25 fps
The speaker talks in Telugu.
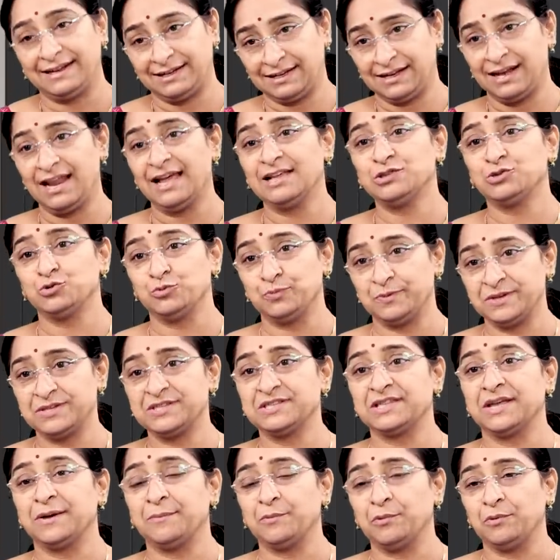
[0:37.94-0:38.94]
ఎట్లా
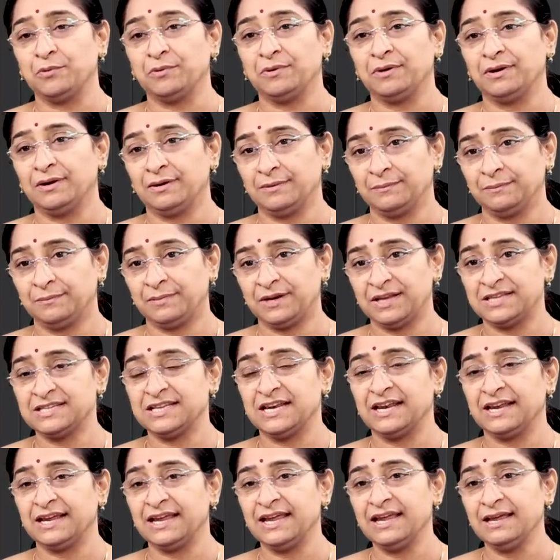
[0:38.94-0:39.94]
చూపిస్తాము
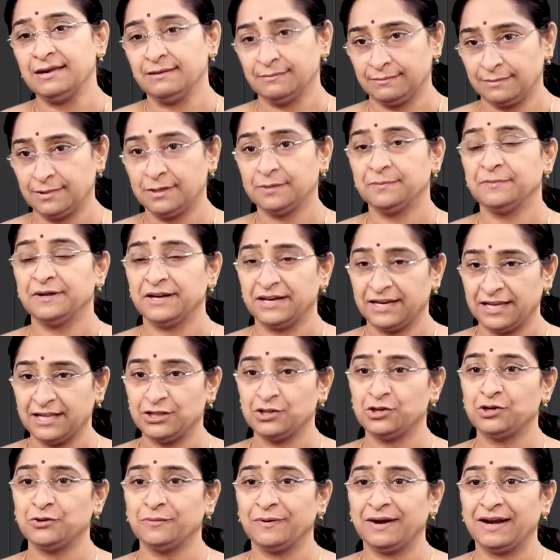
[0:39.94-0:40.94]
ప్రజలకి మన
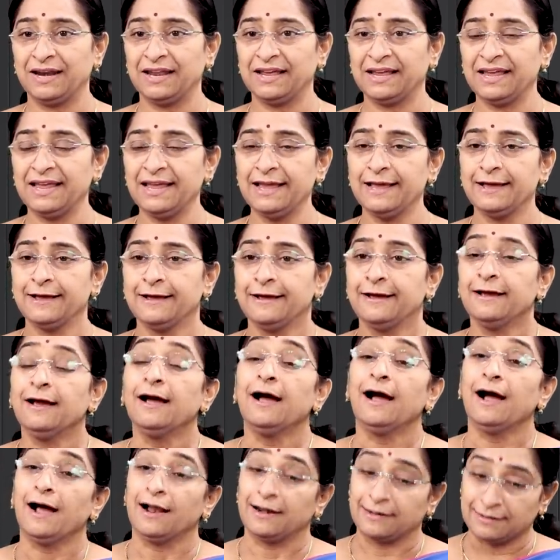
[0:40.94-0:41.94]
ఎదుటి వాళ్ళకి
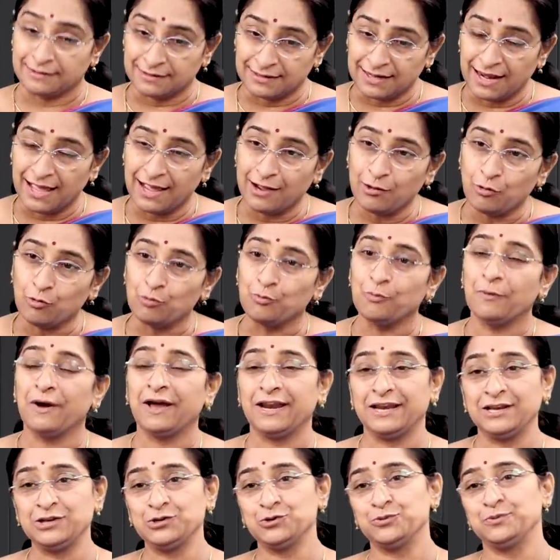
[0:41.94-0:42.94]
అట్లా
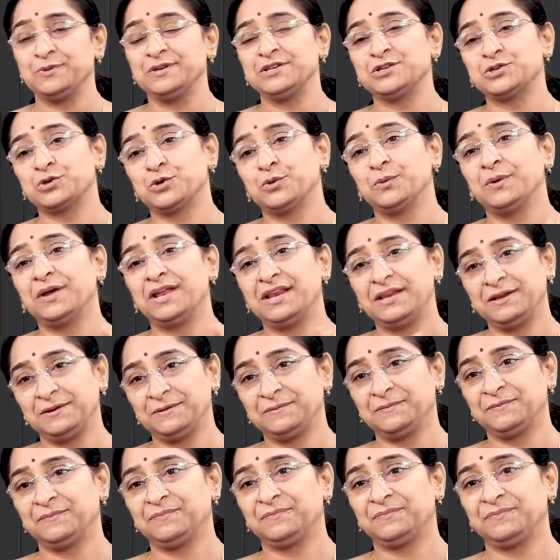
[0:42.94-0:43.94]
గుమ్మాన్ని చూపించుకోవాలి
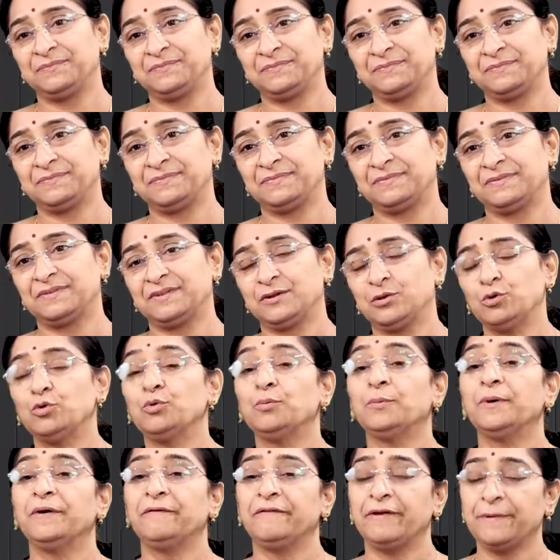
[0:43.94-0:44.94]

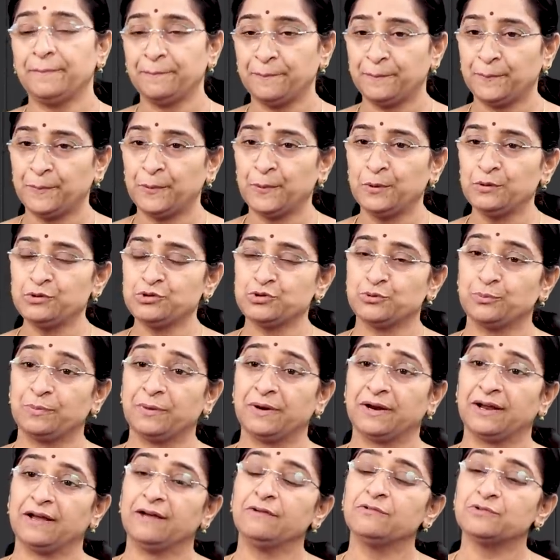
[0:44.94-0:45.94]
గుమ్మం ఎప్పుడూ
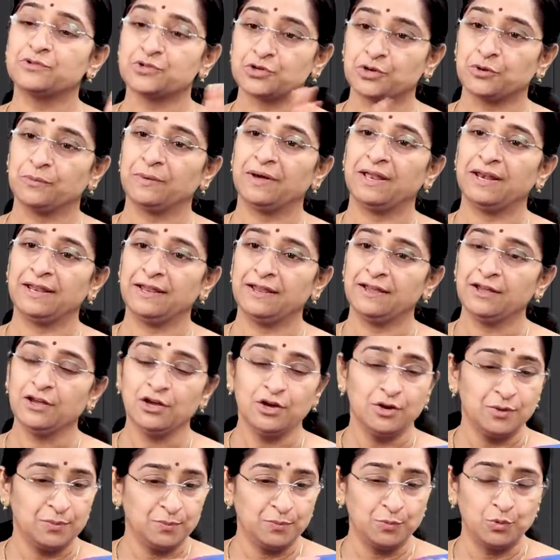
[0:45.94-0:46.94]
శుభ్రంగా ఉంచుకోవాలి
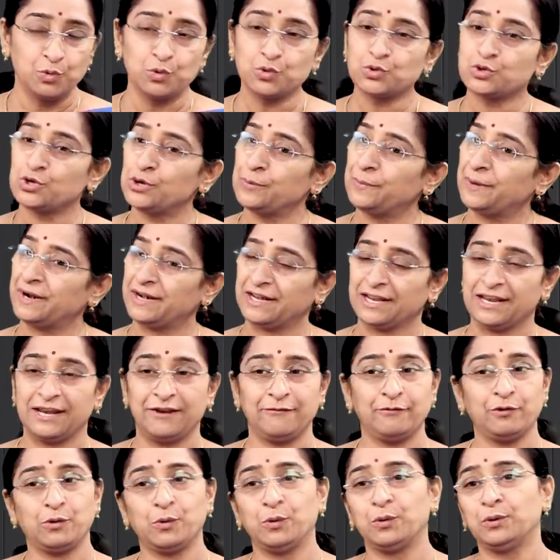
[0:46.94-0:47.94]
బూజులు
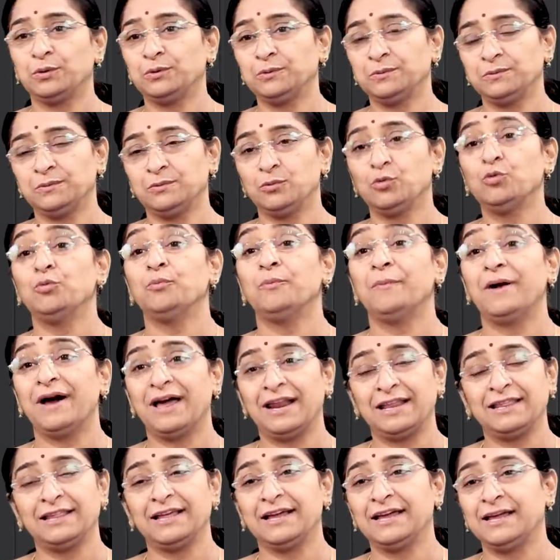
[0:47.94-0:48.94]
పట్టనివ్వకూడదు
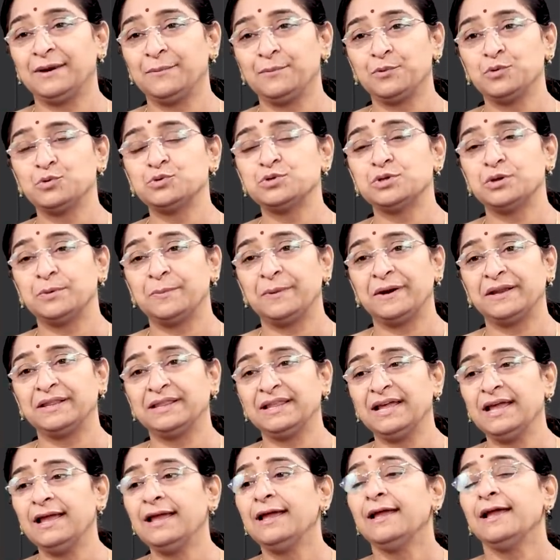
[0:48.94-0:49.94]
గుమ్మాల దగ్గర బూజులు
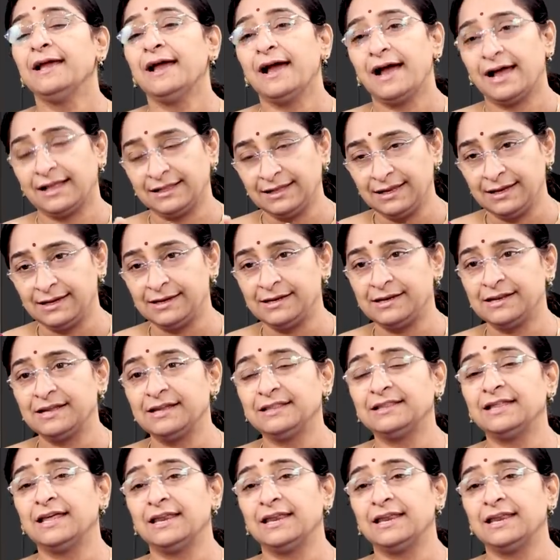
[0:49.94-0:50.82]
పడితే అది ఇంటికి